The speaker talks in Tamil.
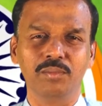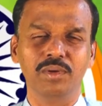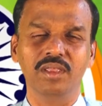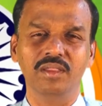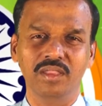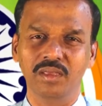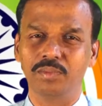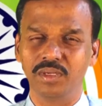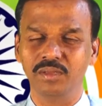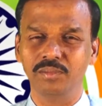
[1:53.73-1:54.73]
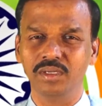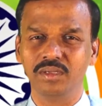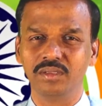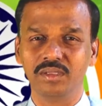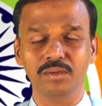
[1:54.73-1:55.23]
நம்முடைய இந்திய
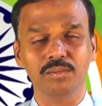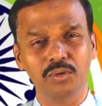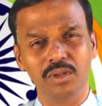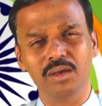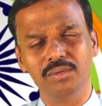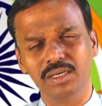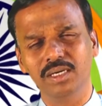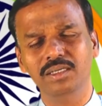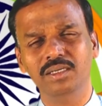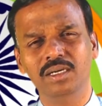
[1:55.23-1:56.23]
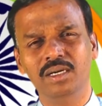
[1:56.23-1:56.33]
பிரதமர் திரு மோடி அவர்கள்